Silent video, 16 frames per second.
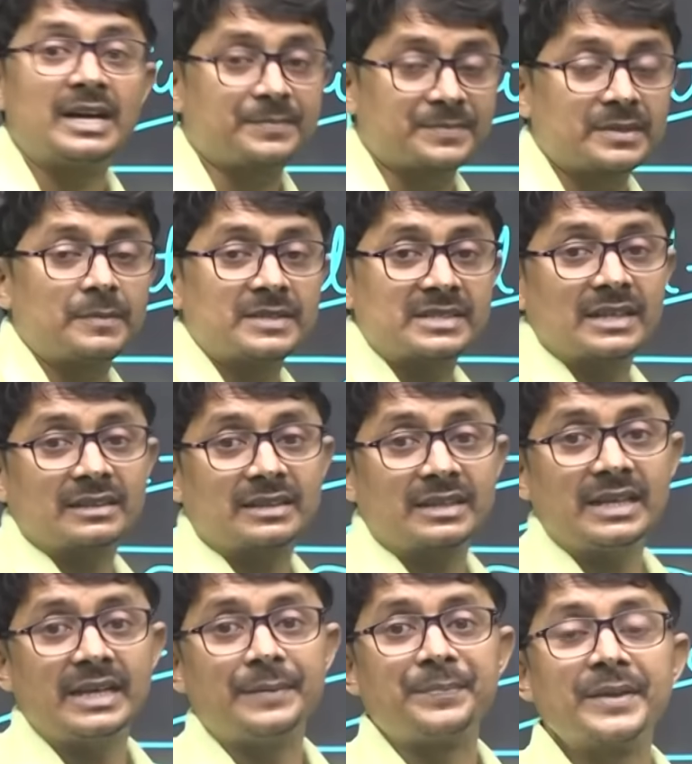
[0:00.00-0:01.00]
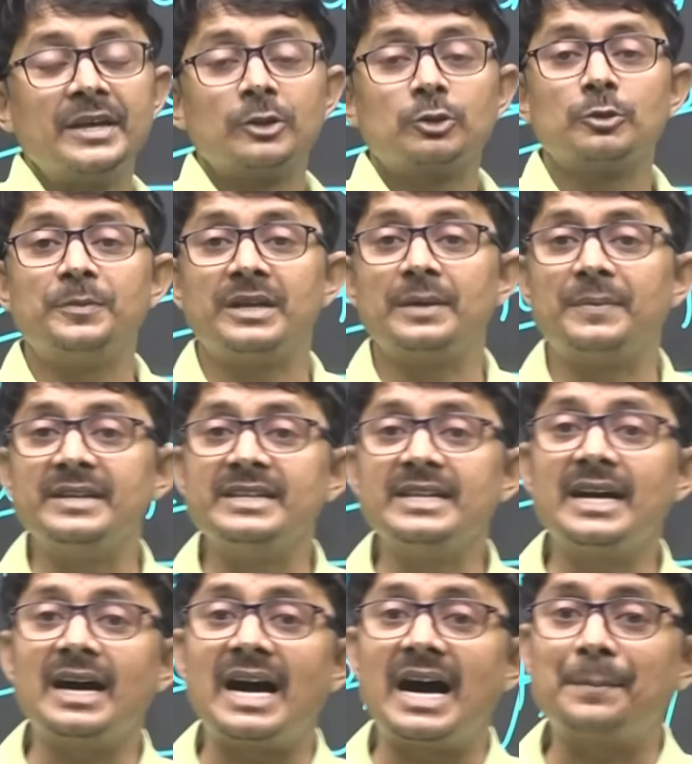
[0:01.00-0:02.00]
आप समझ सकते हैं तो मेरे
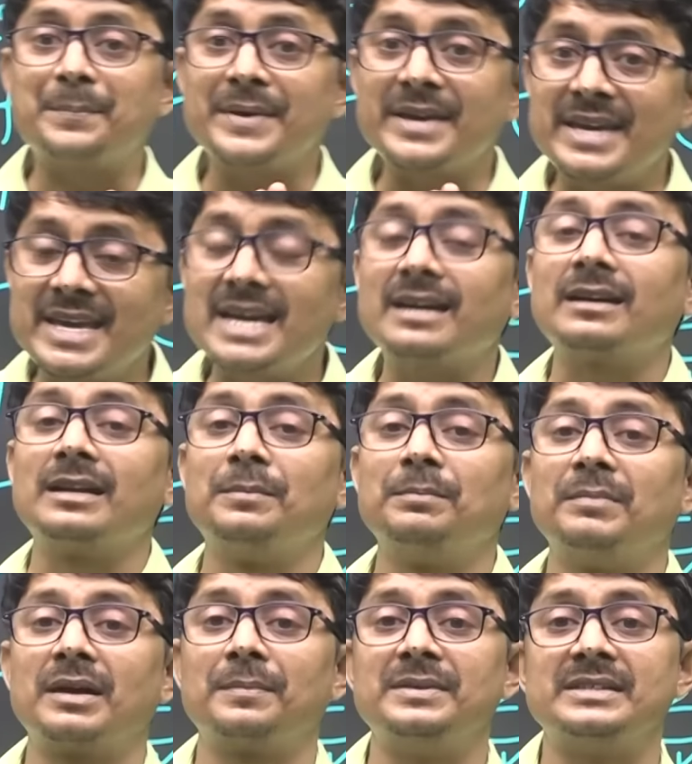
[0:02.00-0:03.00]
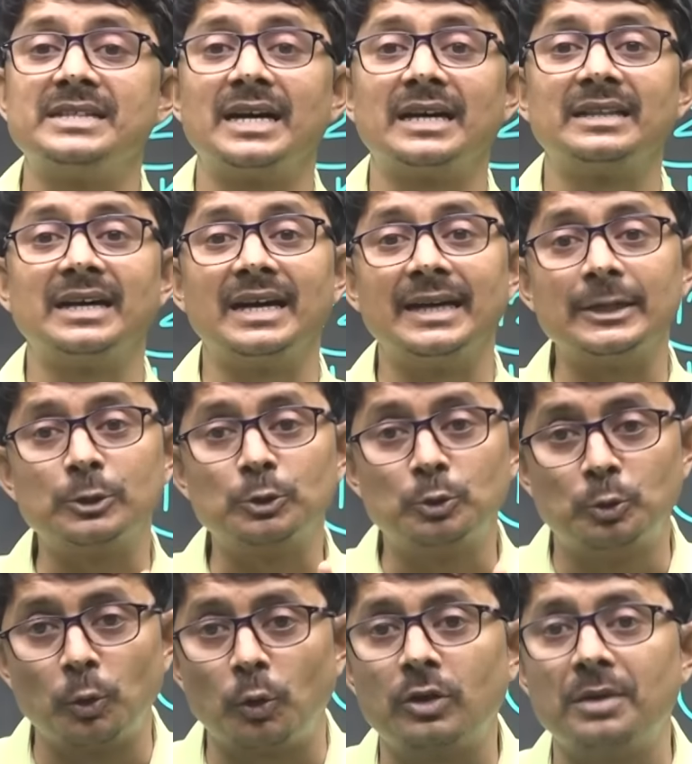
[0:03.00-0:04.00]
भैया आप एक नंबर भी ज़्यादा हैं
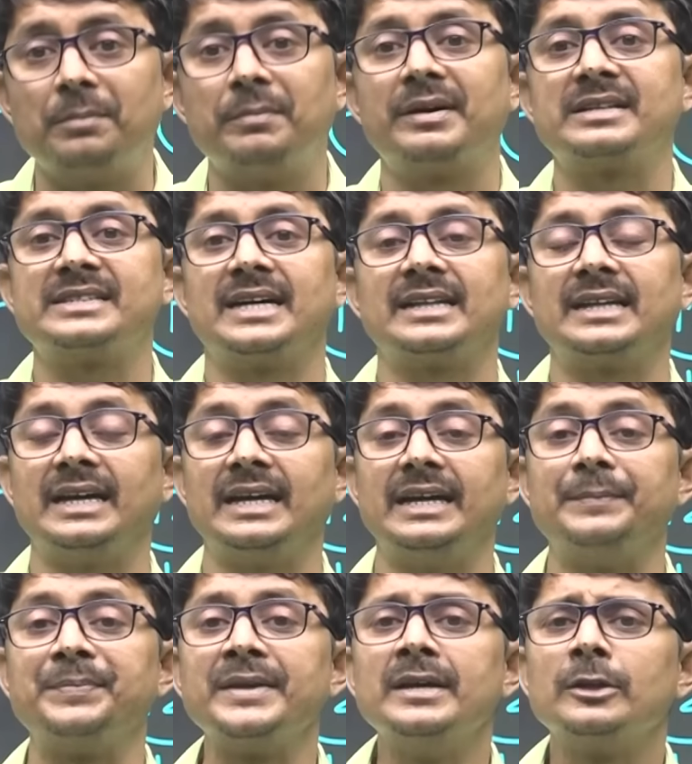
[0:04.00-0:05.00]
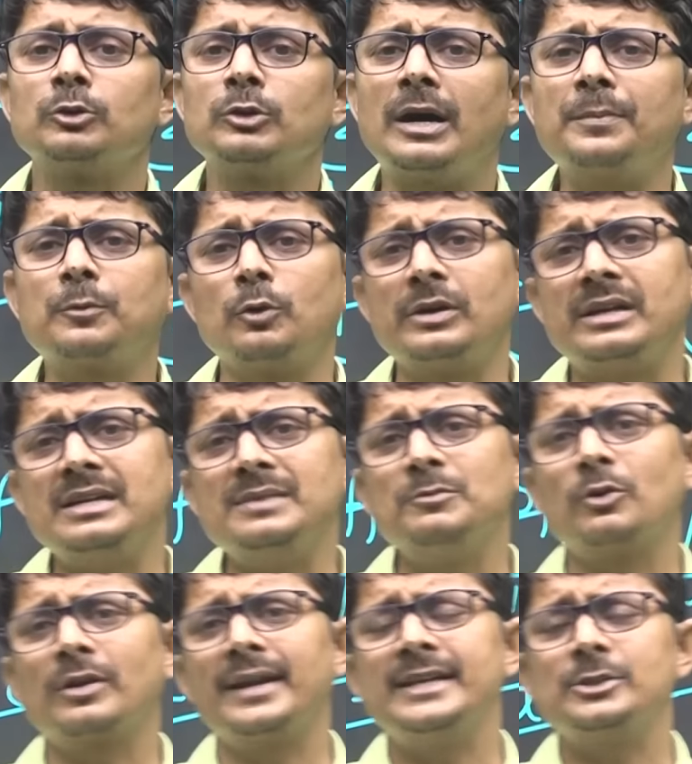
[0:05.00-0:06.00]
दो नंबर ज़्यादा हैं तो आपको
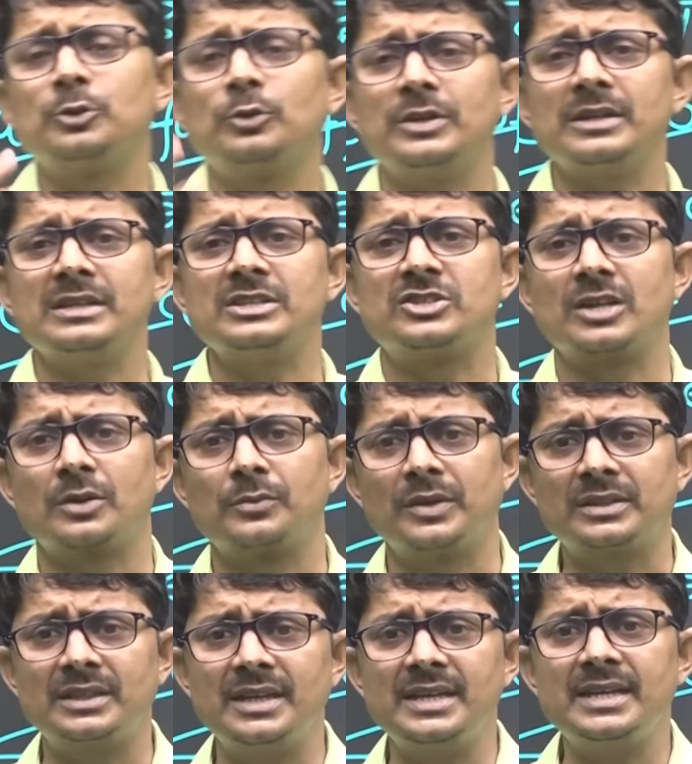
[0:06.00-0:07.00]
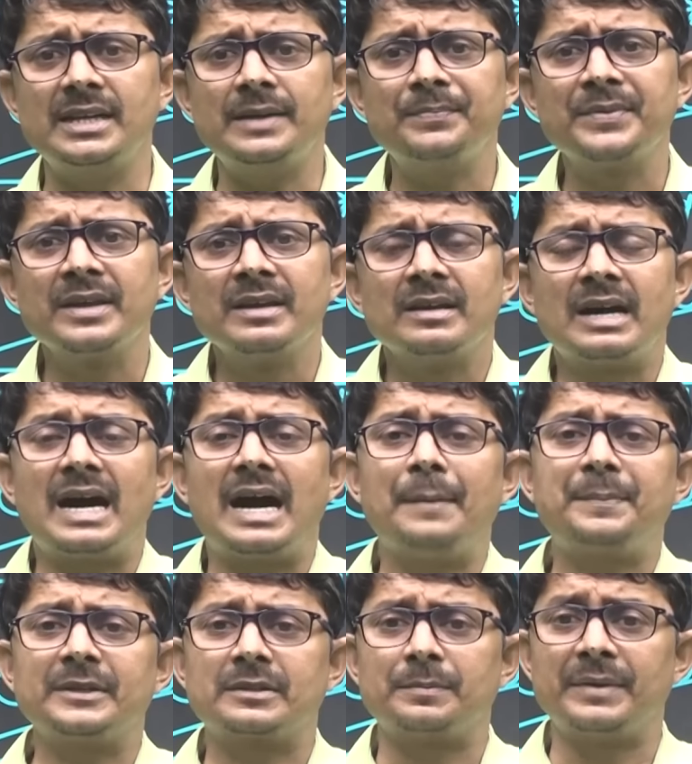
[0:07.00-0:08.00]
डीमोरलाइज होने की ज़रूरत ही नहीं है
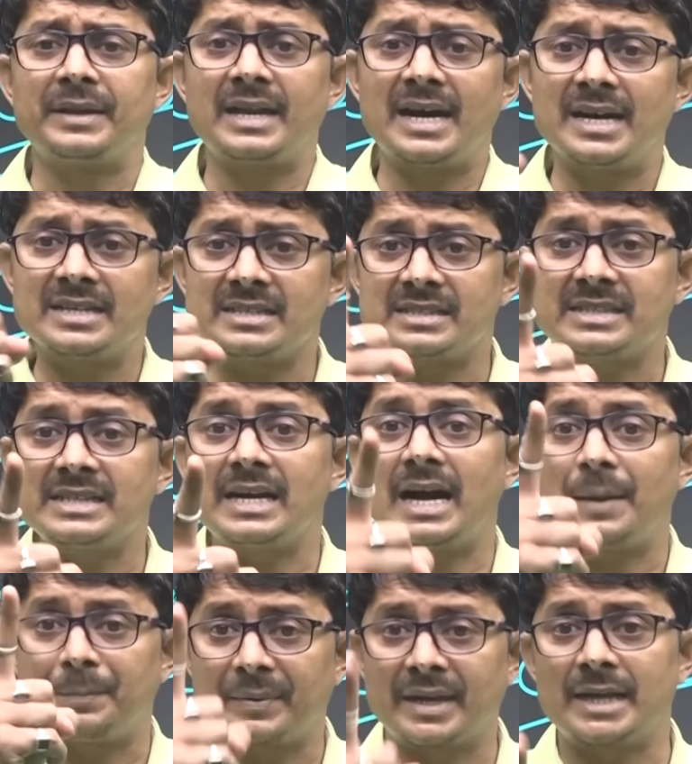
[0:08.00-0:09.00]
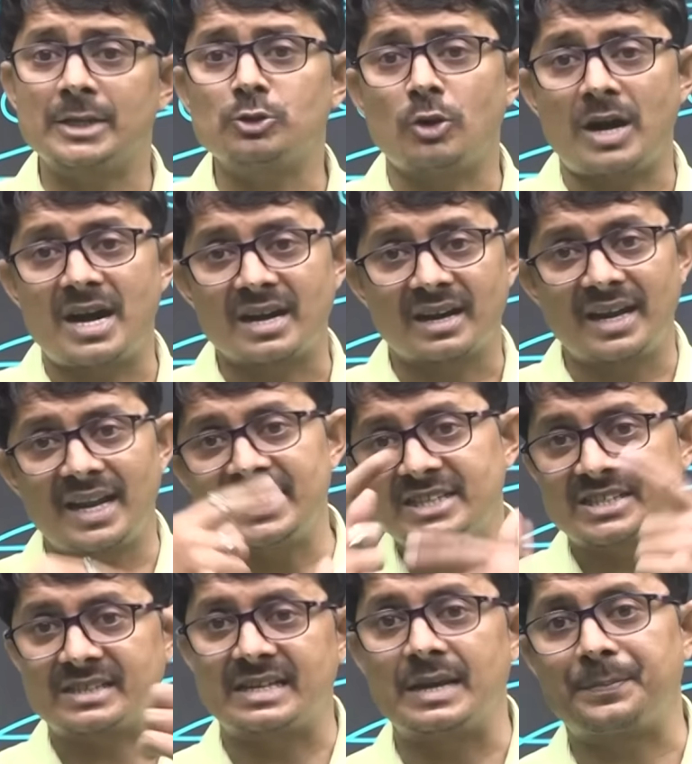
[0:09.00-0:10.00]
आप इतमान से अपना जो अगला
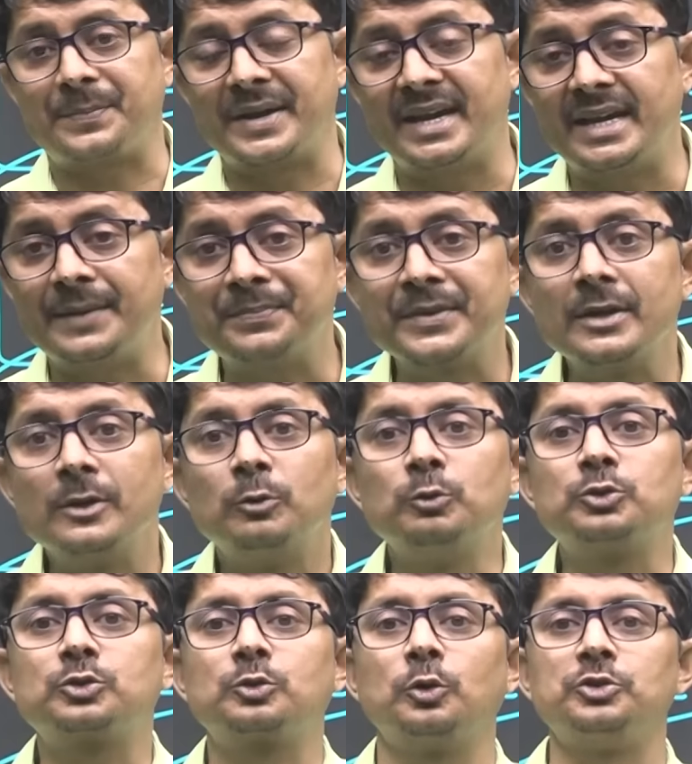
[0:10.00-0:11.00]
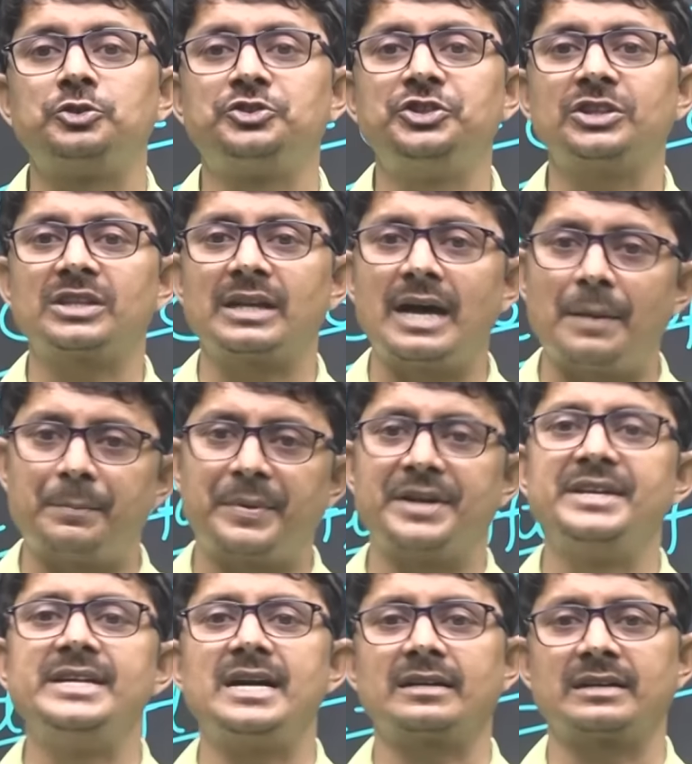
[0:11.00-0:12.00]
स्टेप है उसको जितना
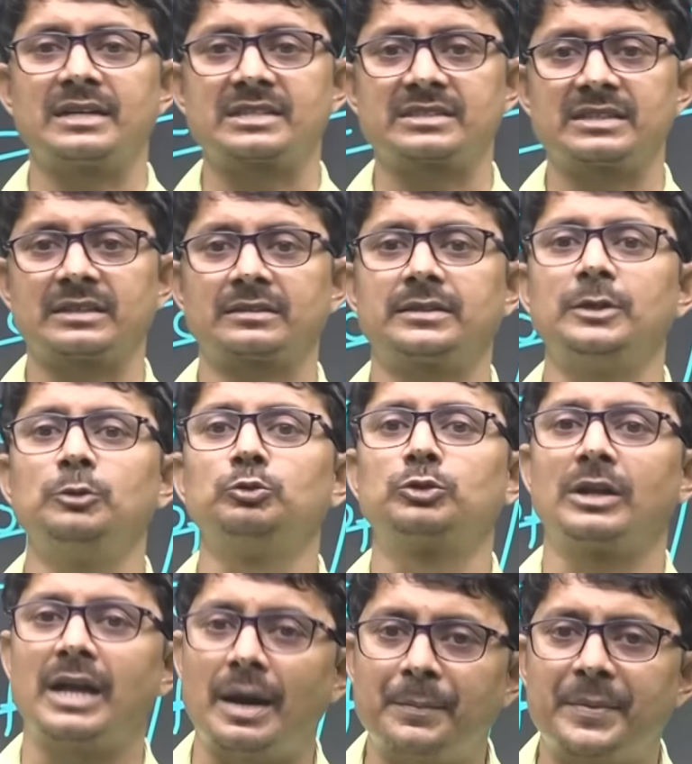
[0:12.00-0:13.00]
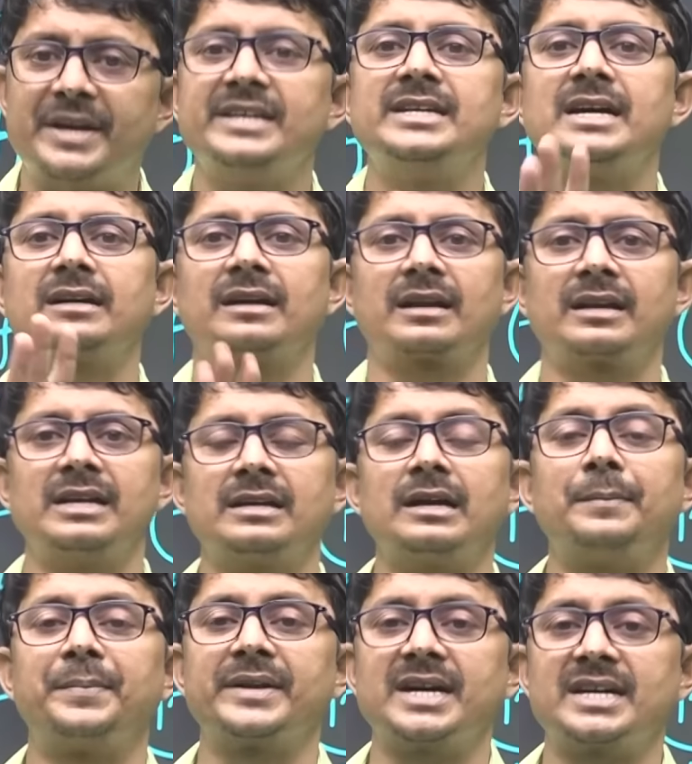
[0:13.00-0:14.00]
बढ़िया कर सकते उतना बढ़िया करने
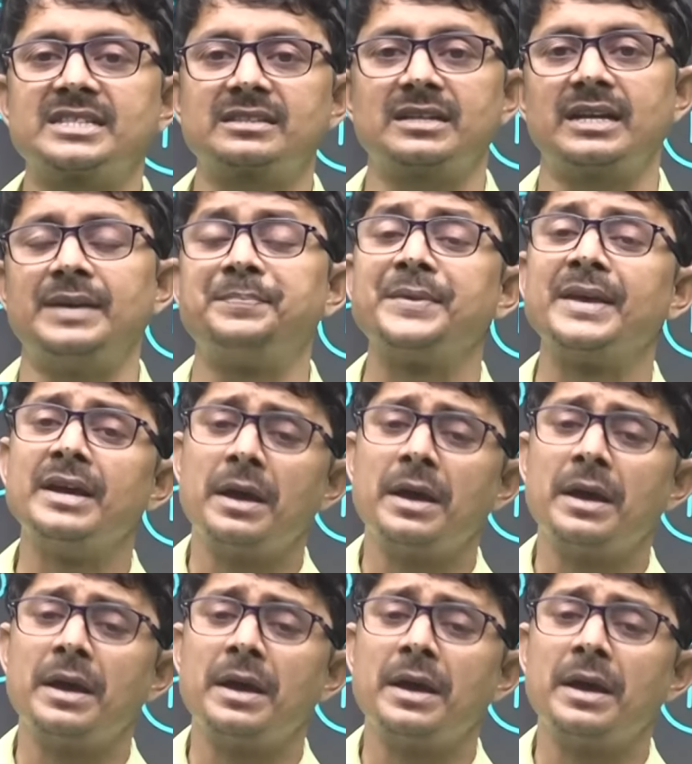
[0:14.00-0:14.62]
का प्रयास करें